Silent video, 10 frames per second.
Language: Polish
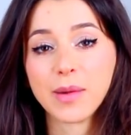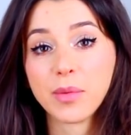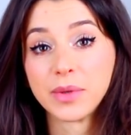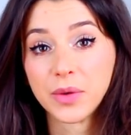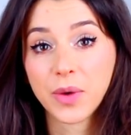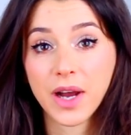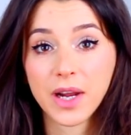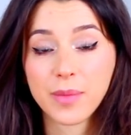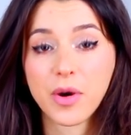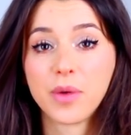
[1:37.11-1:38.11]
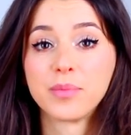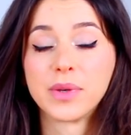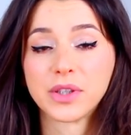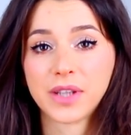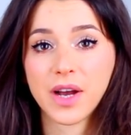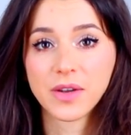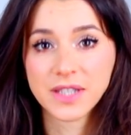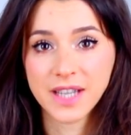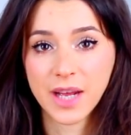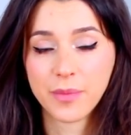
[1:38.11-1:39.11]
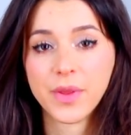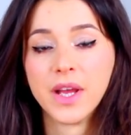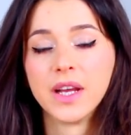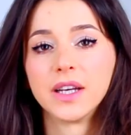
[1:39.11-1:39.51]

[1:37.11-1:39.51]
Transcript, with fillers: albo mydełko Alepo, metoda OCM,